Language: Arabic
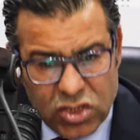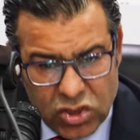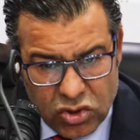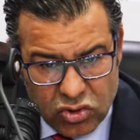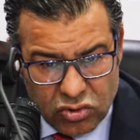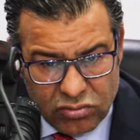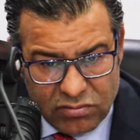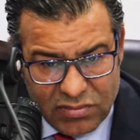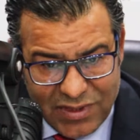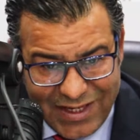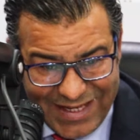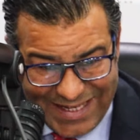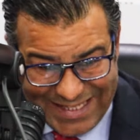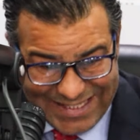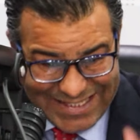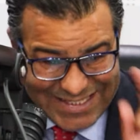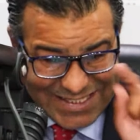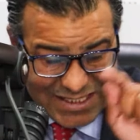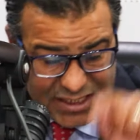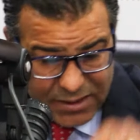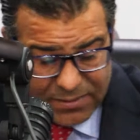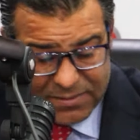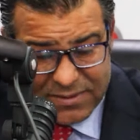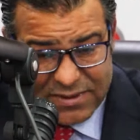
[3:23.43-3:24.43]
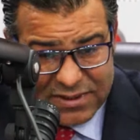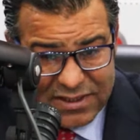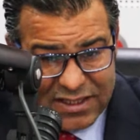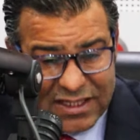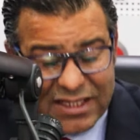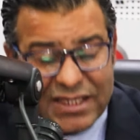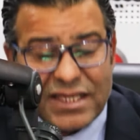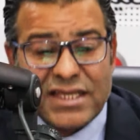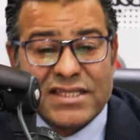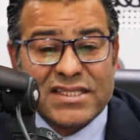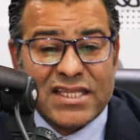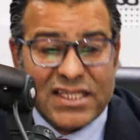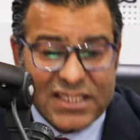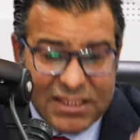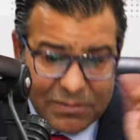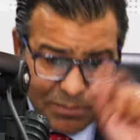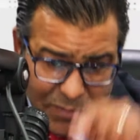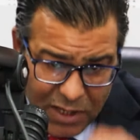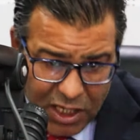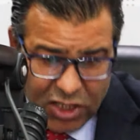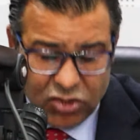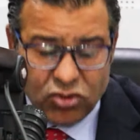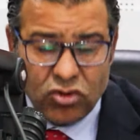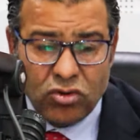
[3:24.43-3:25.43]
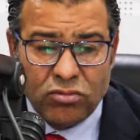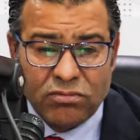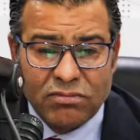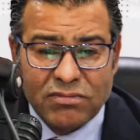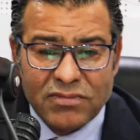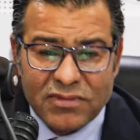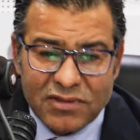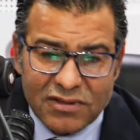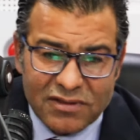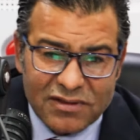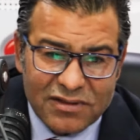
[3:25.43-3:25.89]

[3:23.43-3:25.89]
يوم حيت السبت كيتحسب مخدوم